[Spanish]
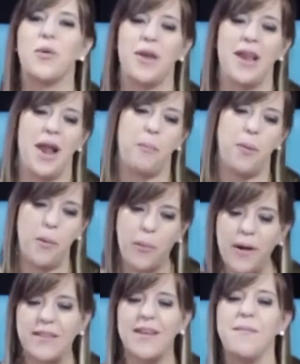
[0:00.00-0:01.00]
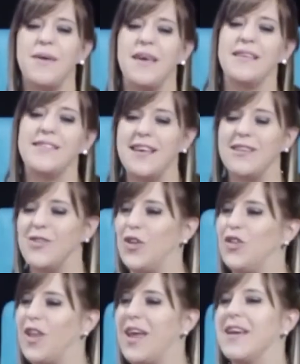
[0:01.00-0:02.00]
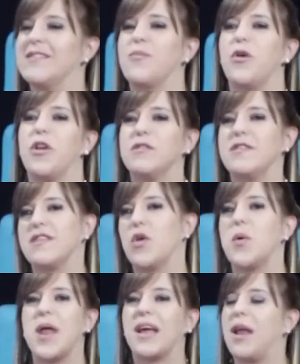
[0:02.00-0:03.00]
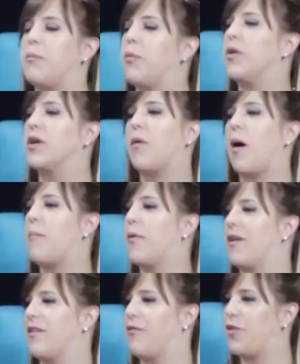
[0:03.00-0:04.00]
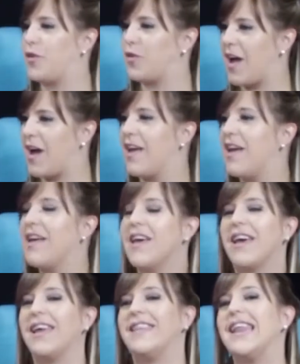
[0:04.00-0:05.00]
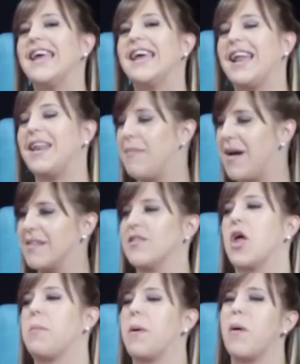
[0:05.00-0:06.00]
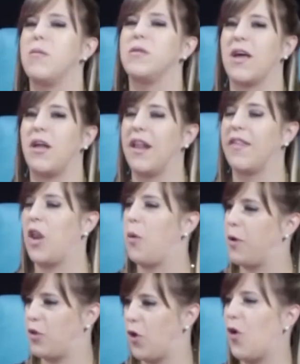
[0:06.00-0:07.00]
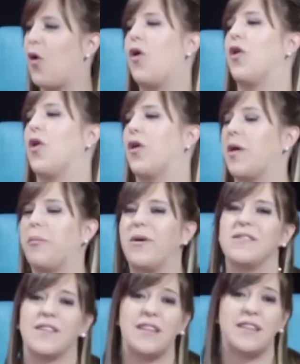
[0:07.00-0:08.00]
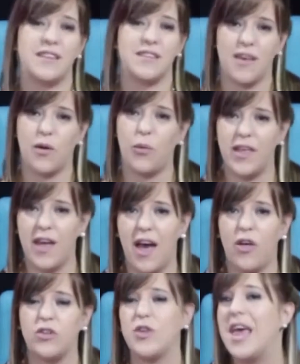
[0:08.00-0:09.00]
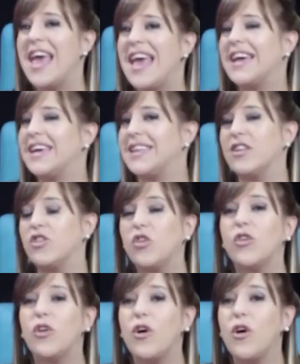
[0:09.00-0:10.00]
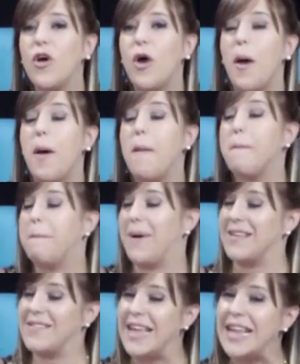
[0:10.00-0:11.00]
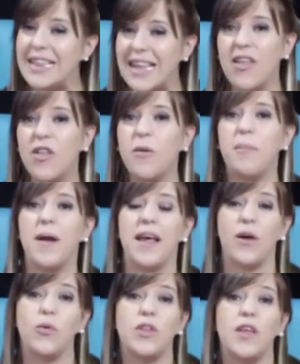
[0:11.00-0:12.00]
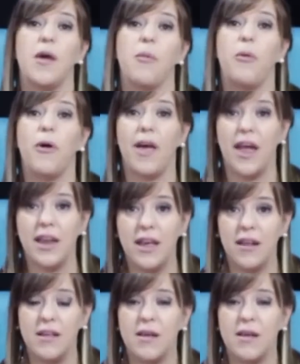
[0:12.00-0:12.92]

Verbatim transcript: sobre las propuestas, me decías son tres, bueno, esas obras que el público va a poder disfrutar, que tienen que animarse, ahora después vamos a hablar de los protocolos, que pueden sentirse cuidados, que está todo presentado para que ustedes puedan ir,